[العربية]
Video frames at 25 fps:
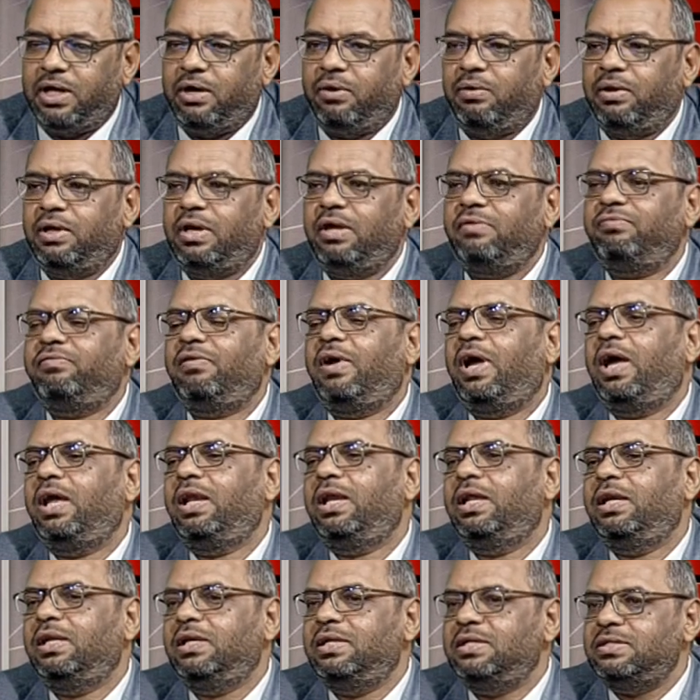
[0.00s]
ونفع على
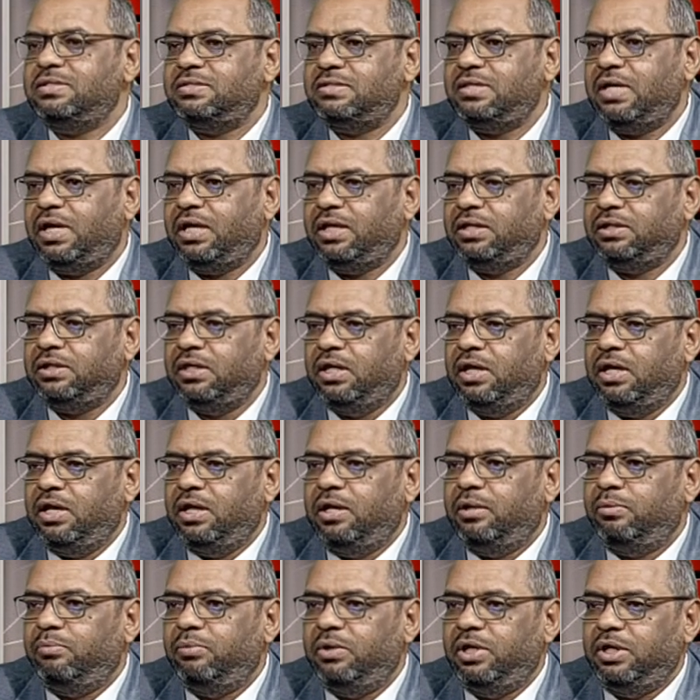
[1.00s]
الإنسان
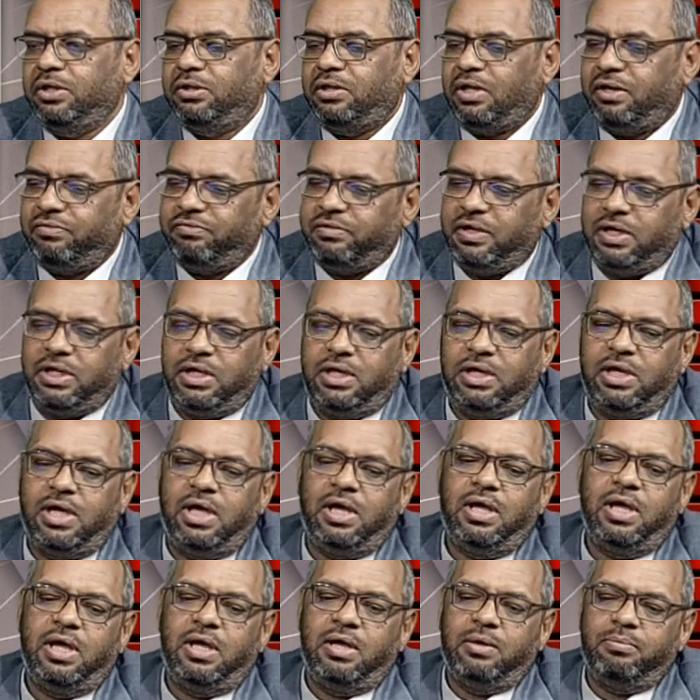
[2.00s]
بالإضافة إلى
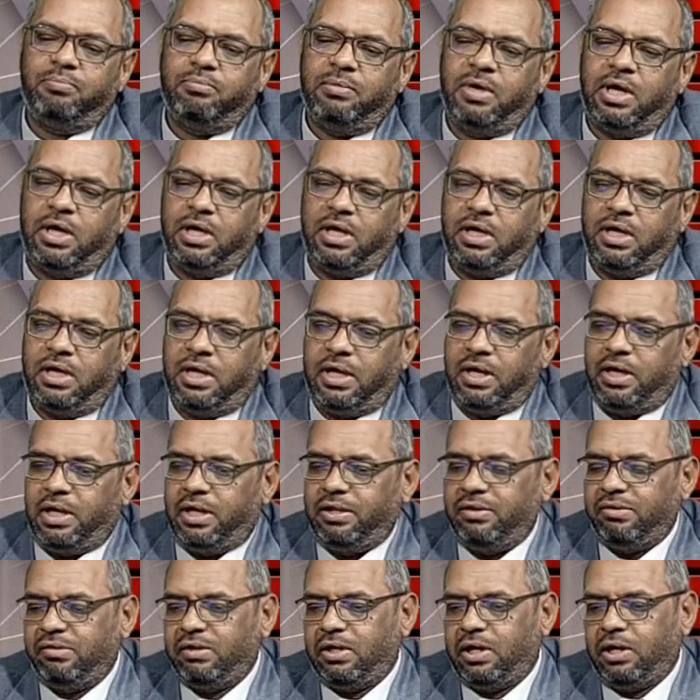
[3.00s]
ما
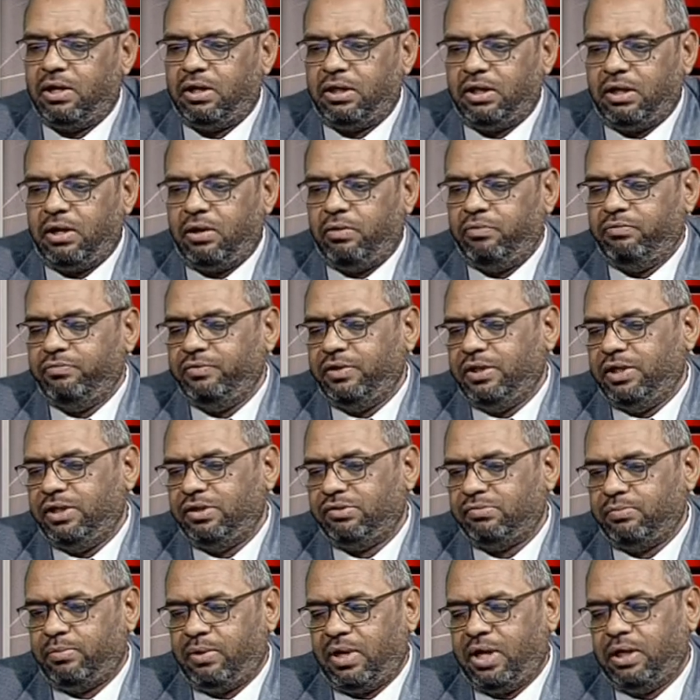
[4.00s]
أنزل الله فيه
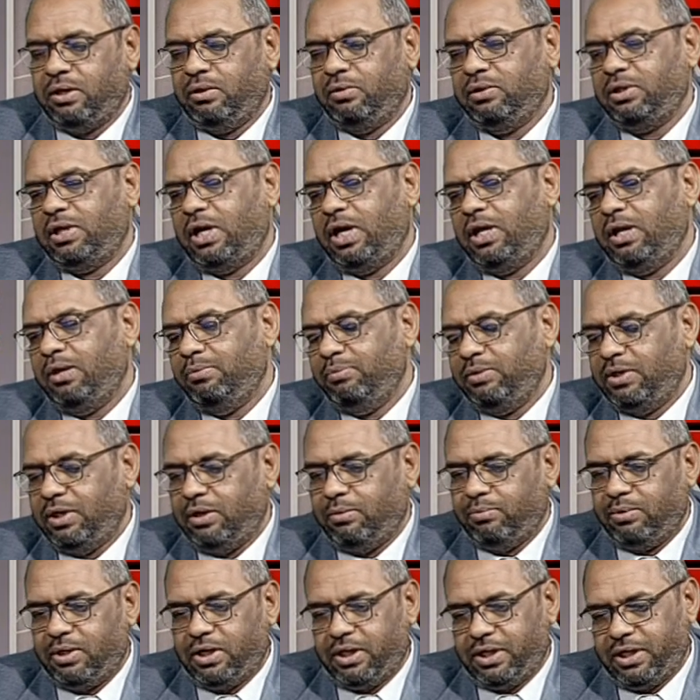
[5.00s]
سبحانه وتعالى من
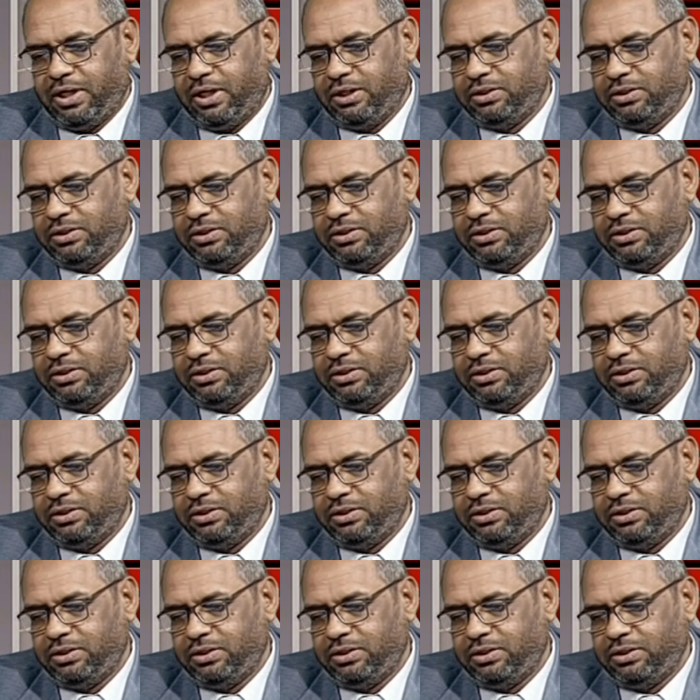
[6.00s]
البركات